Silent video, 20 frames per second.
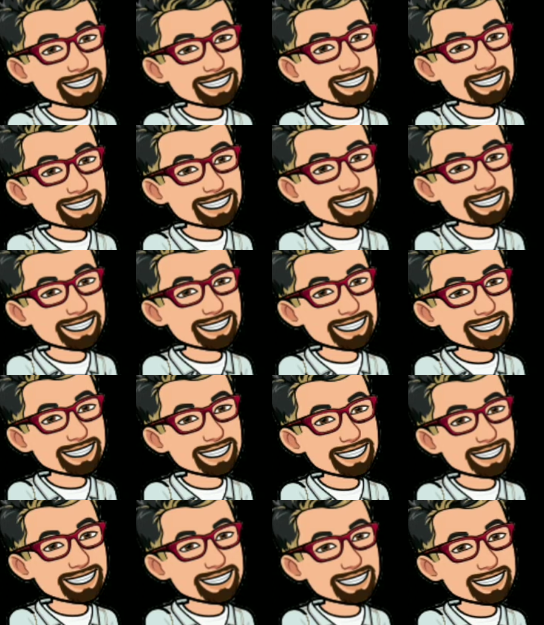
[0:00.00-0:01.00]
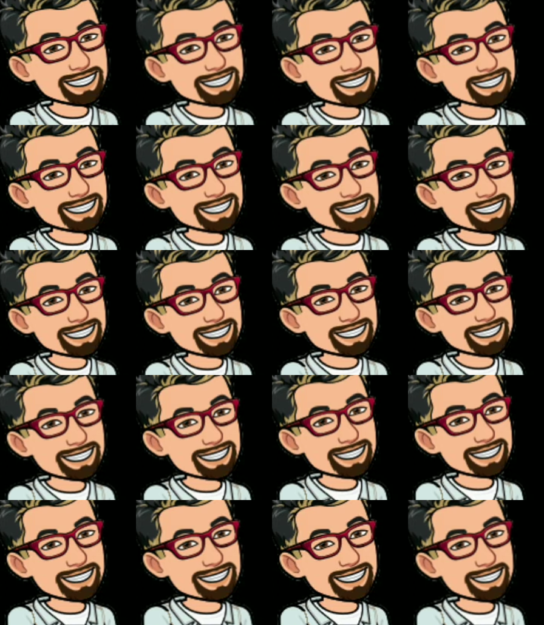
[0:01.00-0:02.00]
Then,
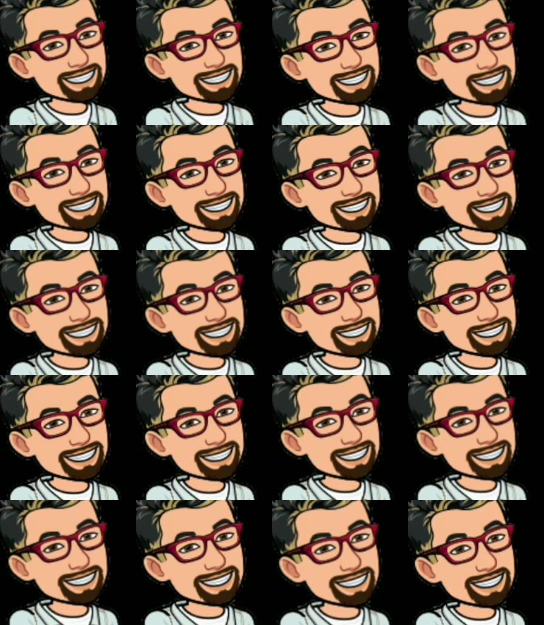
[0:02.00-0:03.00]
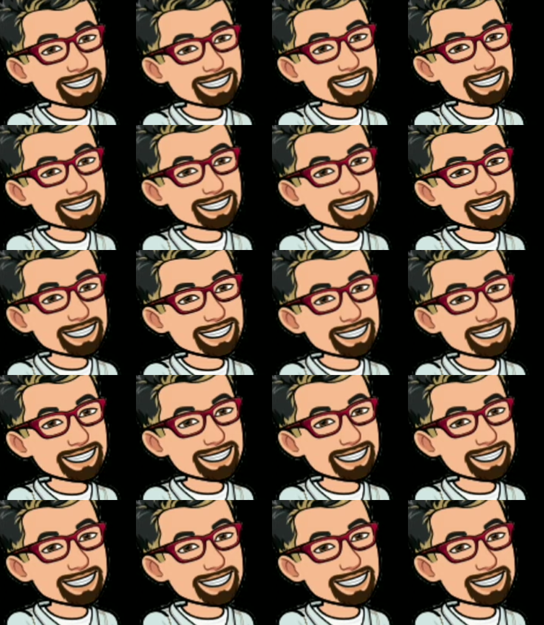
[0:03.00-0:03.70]
magre-reply tayo ng slash whitelist.